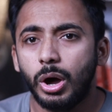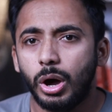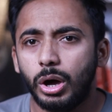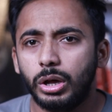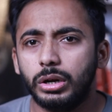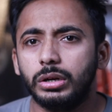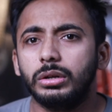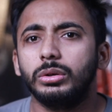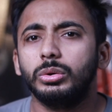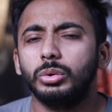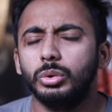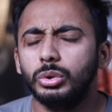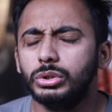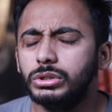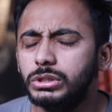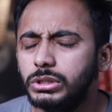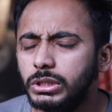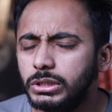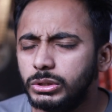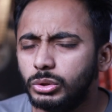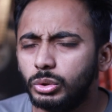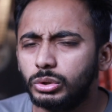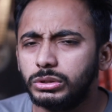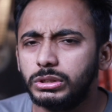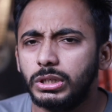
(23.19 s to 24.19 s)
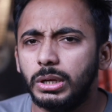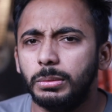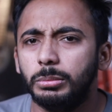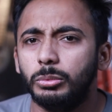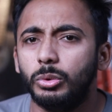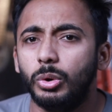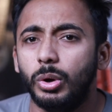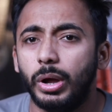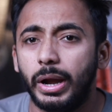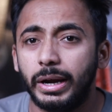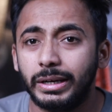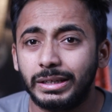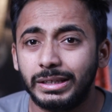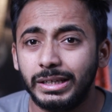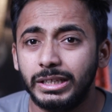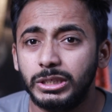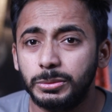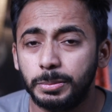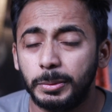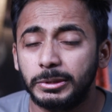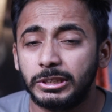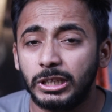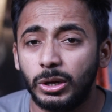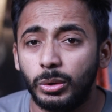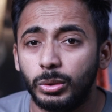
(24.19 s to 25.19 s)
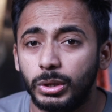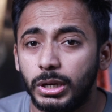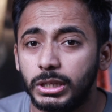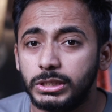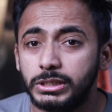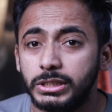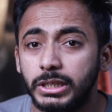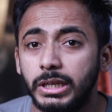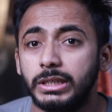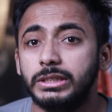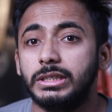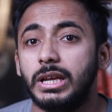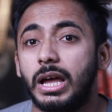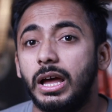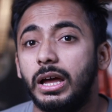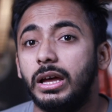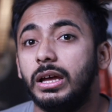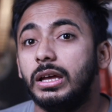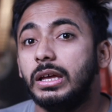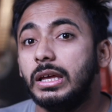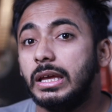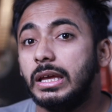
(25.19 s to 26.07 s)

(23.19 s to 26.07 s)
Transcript: और कुछ चीजों से हमको एटलीस्ट पता होना चाहिए जहां